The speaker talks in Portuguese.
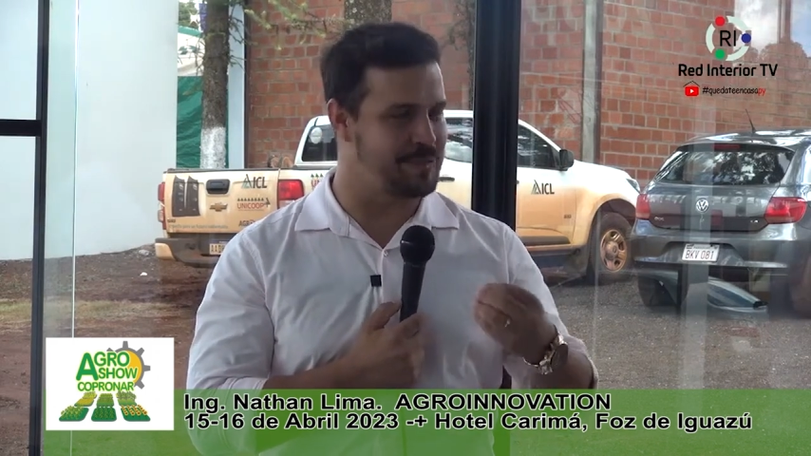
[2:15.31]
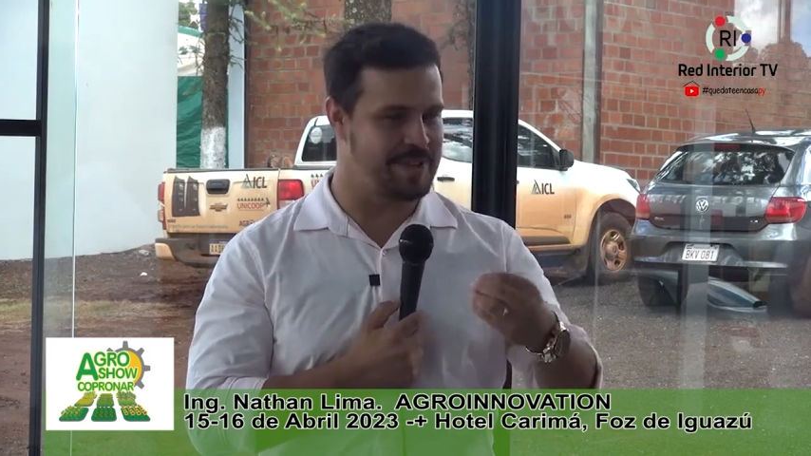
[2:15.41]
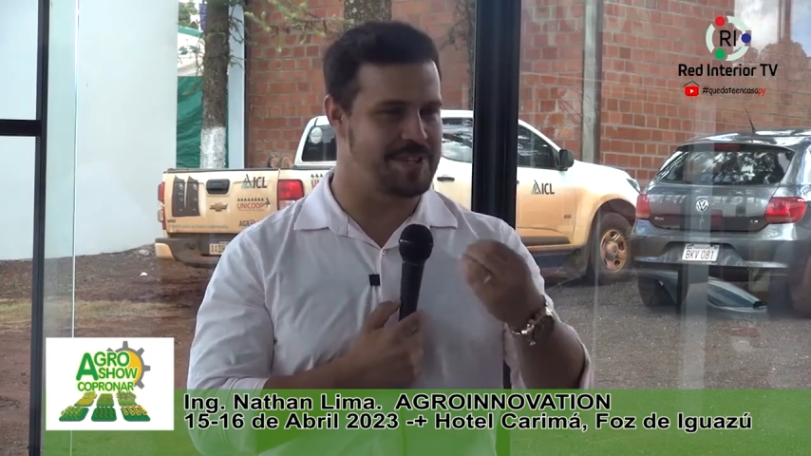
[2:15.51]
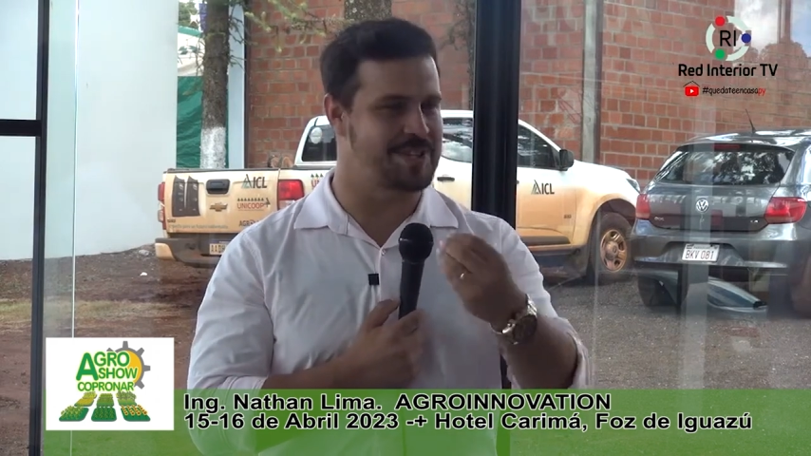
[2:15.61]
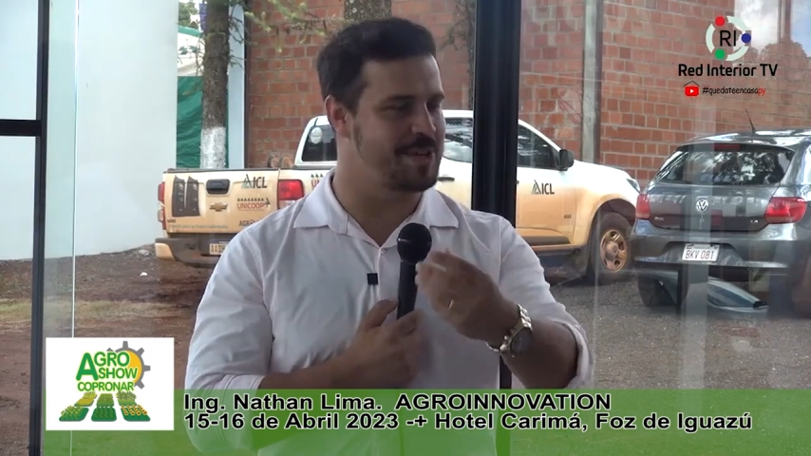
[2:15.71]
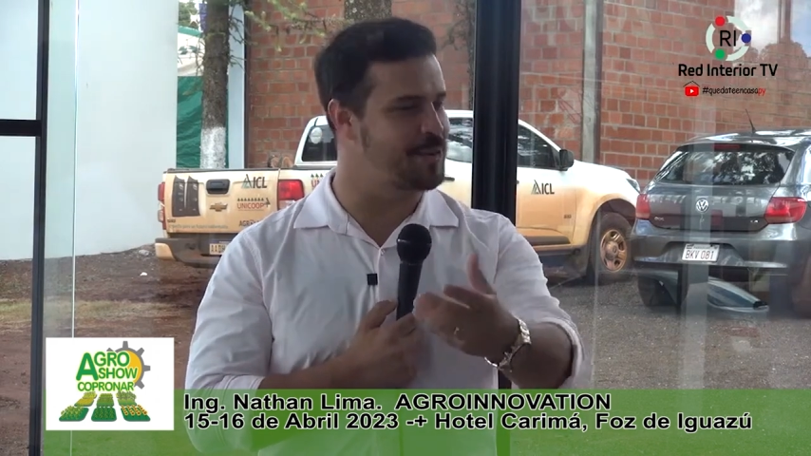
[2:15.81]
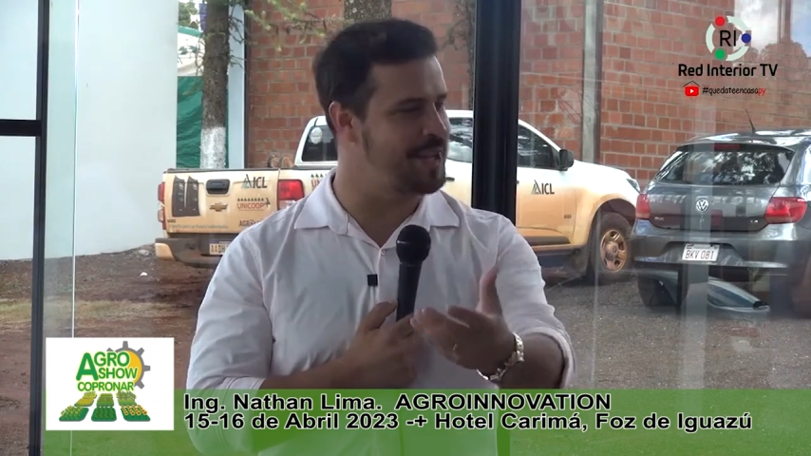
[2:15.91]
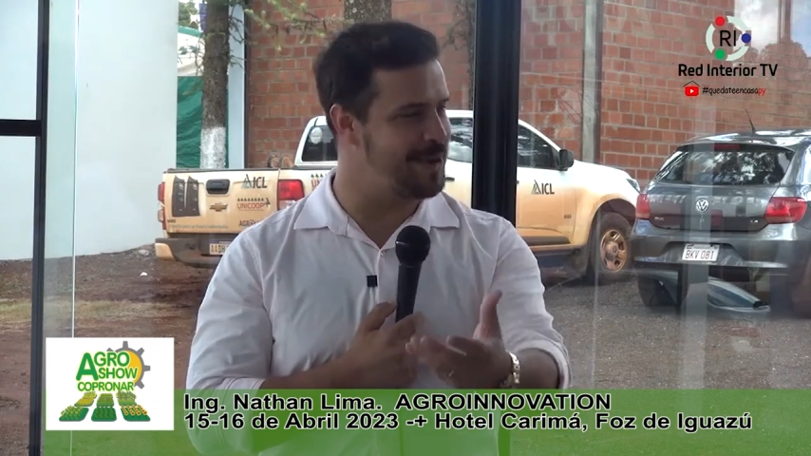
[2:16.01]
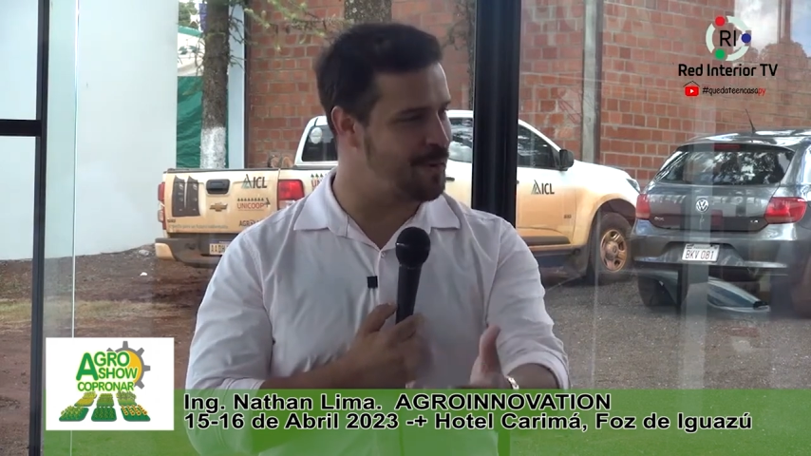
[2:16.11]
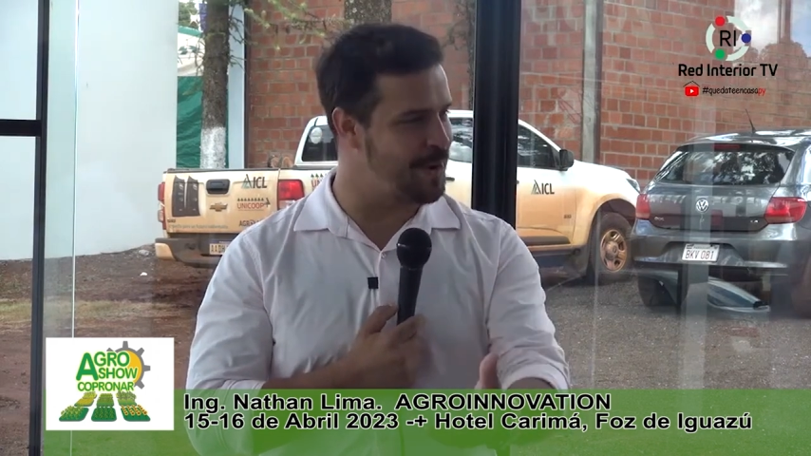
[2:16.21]
oferecer o
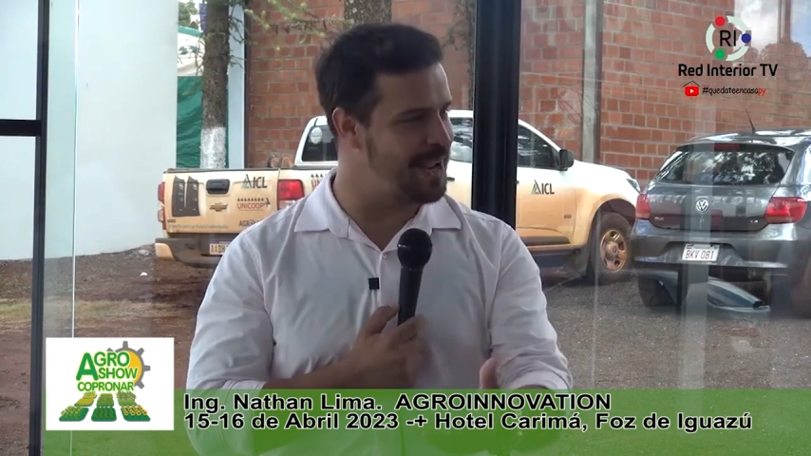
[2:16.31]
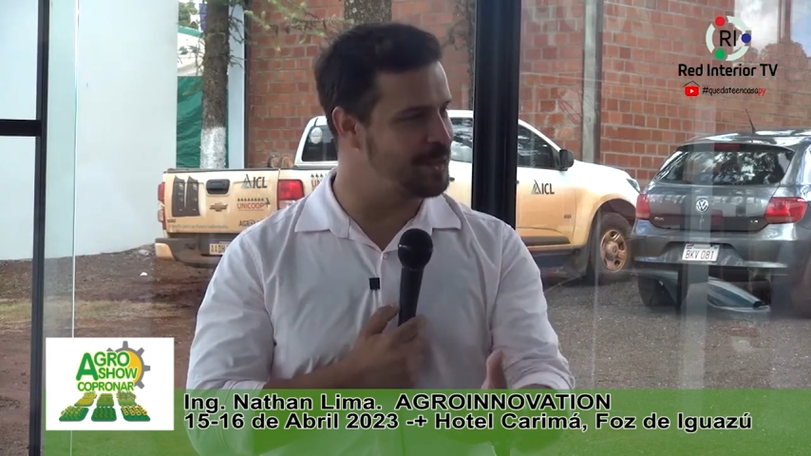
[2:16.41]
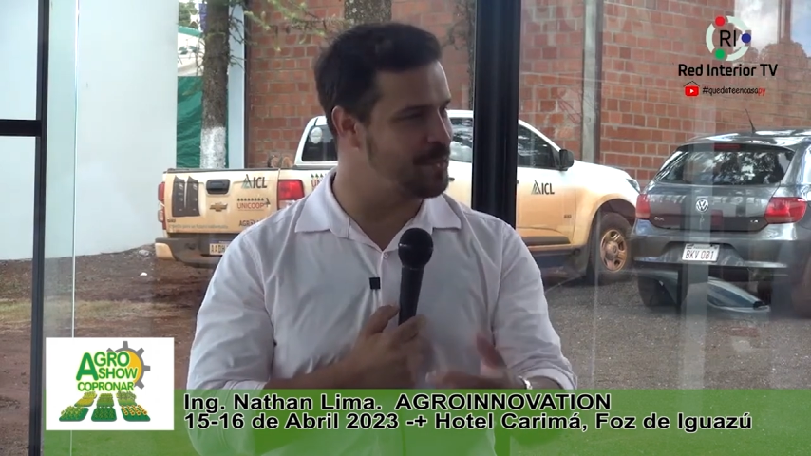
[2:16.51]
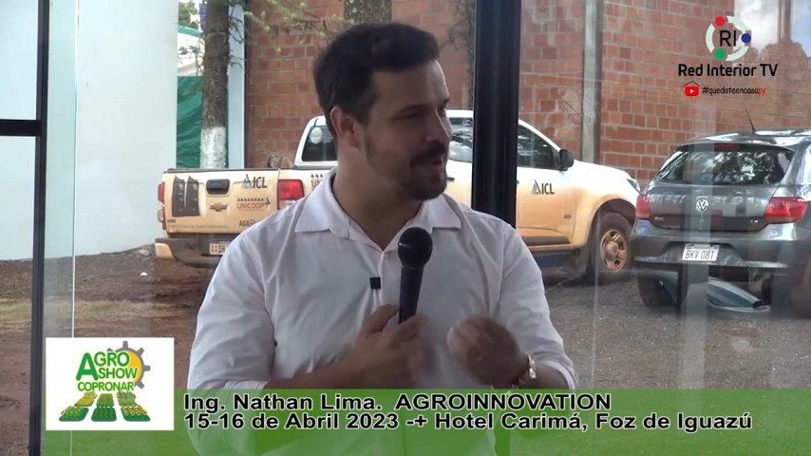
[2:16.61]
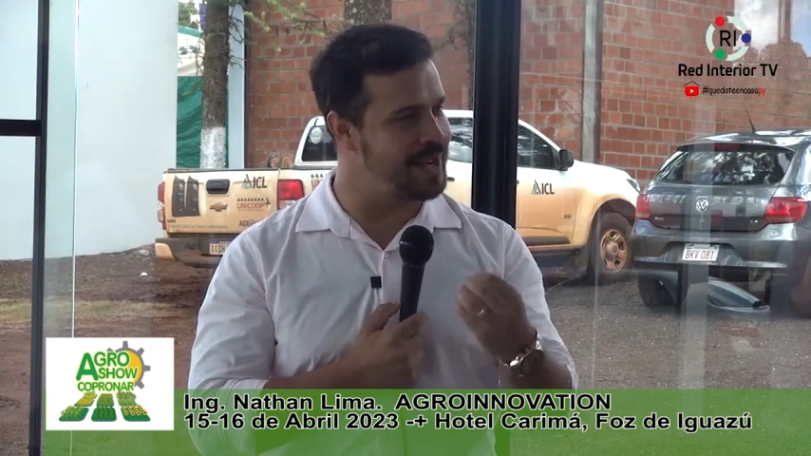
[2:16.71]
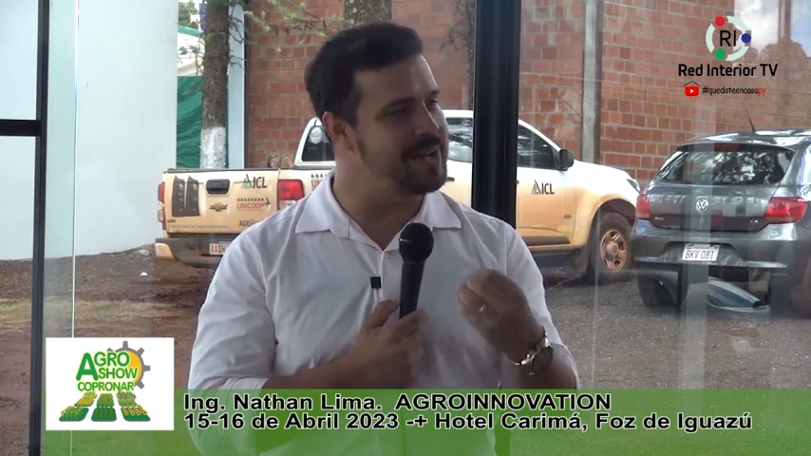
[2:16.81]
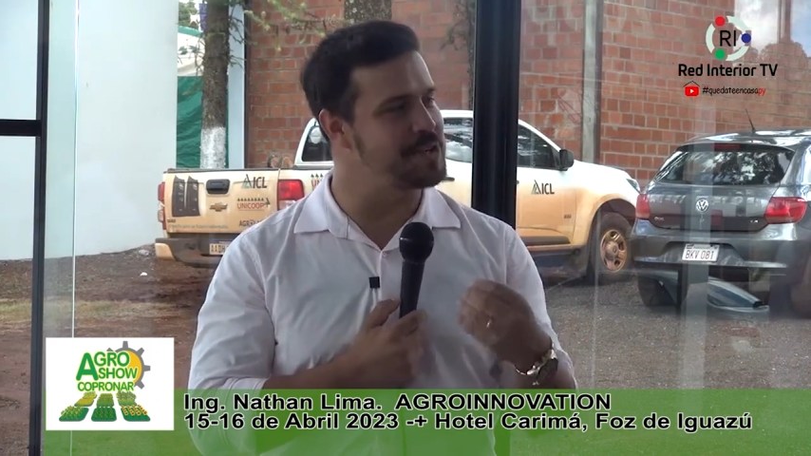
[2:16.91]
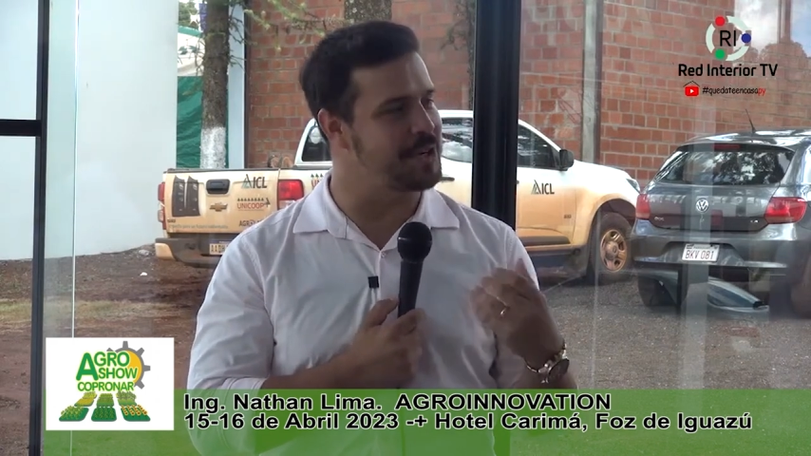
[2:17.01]
que é correto perante